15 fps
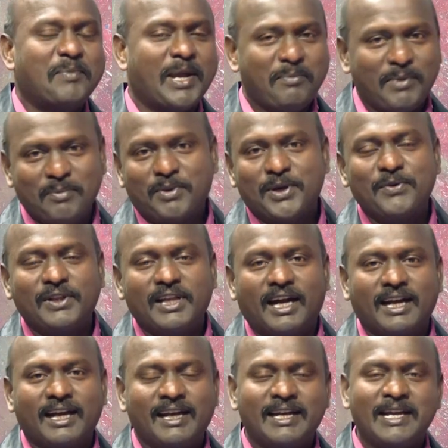
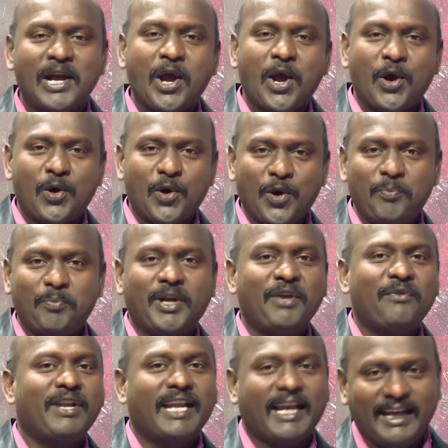மைமைப்படுவதாக ஹோப்
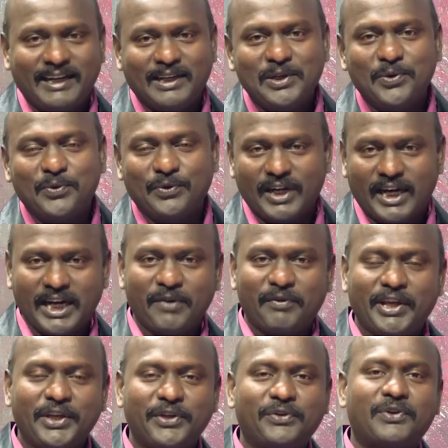டிவி நேயர்கள் உங்கள்
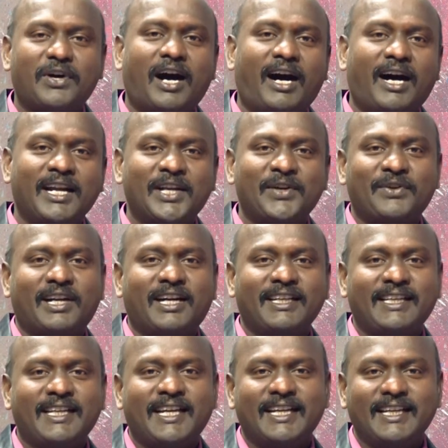அனைவரையும்
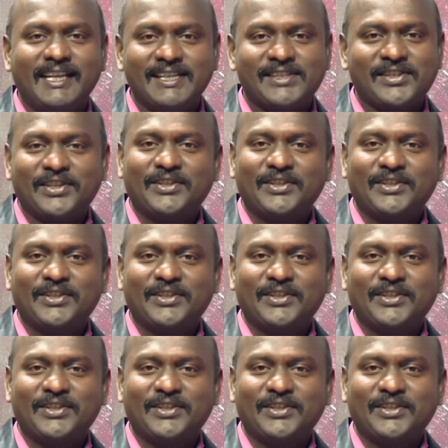ஆண்டவராகிய இயேசு